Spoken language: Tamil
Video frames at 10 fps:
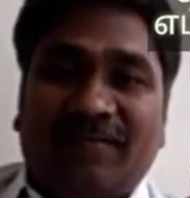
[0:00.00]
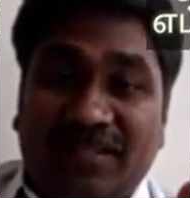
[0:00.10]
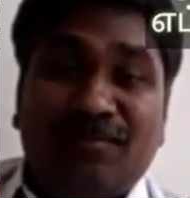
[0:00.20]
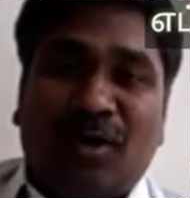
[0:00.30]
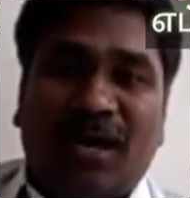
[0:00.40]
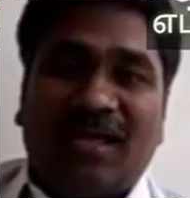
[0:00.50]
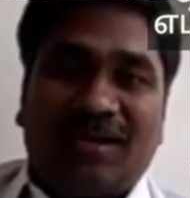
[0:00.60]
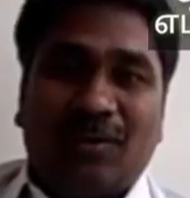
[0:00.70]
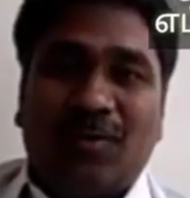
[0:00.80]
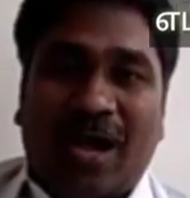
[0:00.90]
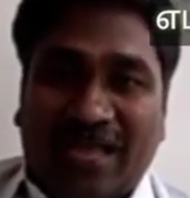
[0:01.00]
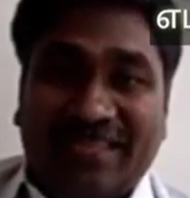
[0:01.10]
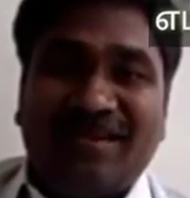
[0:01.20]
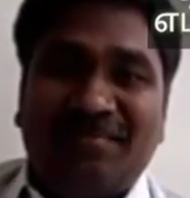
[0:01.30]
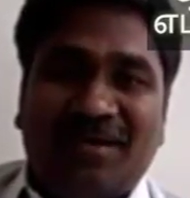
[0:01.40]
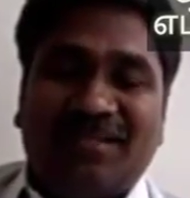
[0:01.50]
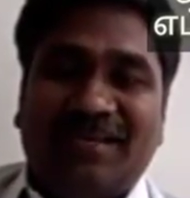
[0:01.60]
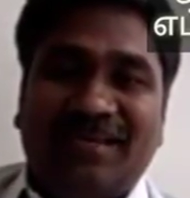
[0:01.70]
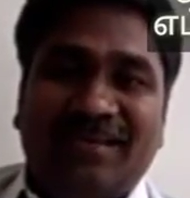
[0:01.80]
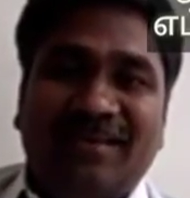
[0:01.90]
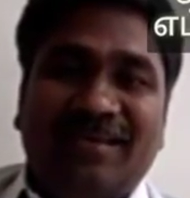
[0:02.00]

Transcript: விதிமுறைலாம் இருக்கோ அதே மாதிரி